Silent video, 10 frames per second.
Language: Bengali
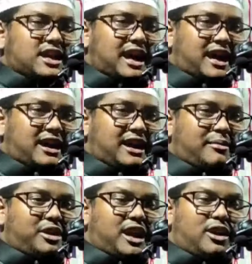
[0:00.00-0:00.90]

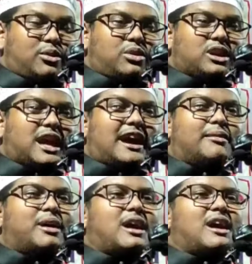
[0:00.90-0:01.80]
জাহান্নামের আগুনটা
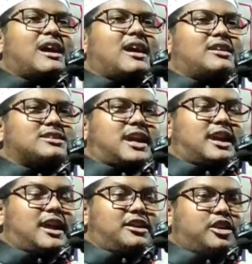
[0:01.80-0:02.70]
আমার
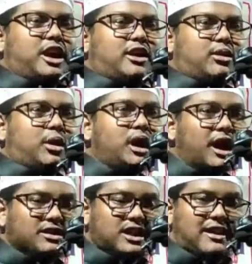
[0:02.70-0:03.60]
জ্বালানি আগুন
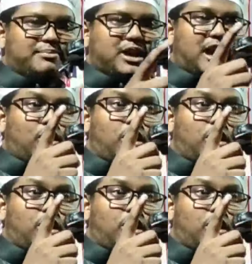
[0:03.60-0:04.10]
আপনারা